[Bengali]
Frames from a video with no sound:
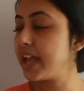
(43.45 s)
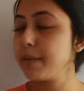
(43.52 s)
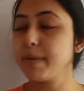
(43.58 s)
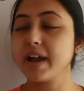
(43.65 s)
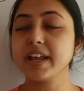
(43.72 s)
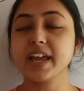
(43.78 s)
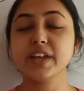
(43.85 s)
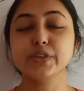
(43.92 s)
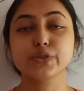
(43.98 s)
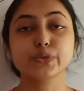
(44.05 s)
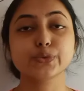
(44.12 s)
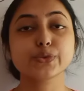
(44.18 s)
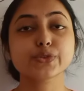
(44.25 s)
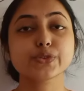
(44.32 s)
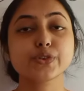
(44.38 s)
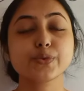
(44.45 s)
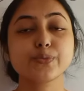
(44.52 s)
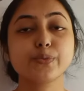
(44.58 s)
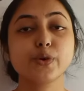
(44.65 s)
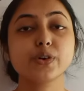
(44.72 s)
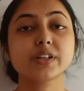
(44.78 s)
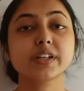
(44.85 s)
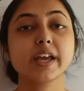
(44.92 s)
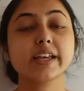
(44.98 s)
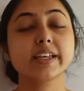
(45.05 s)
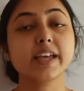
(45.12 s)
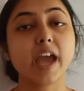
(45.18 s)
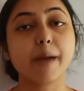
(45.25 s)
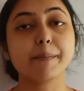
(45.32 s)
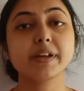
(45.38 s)
এবার এই যৌনজনন প্রক্রিয়া
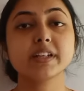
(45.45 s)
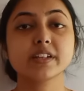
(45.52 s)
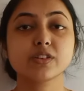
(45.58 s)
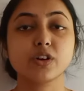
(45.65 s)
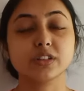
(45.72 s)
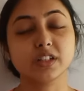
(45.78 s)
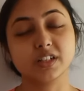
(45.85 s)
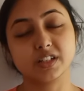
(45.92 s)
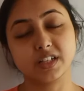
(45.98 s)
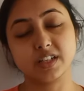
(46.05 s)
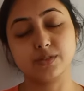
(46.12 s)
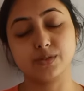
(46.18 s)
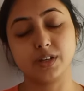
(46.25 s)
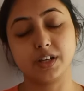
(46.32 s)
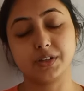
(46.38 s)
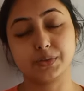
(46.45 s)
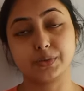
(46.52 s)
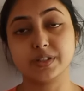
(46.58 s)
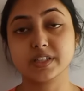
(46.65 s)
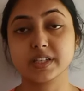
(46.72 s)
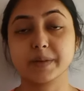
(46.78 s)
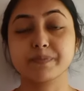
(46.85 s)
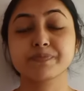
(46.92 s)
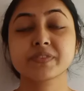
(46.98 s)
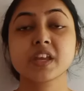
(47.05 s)
গ্যামেটের কথাটা কি উল্লেখ রয়েছে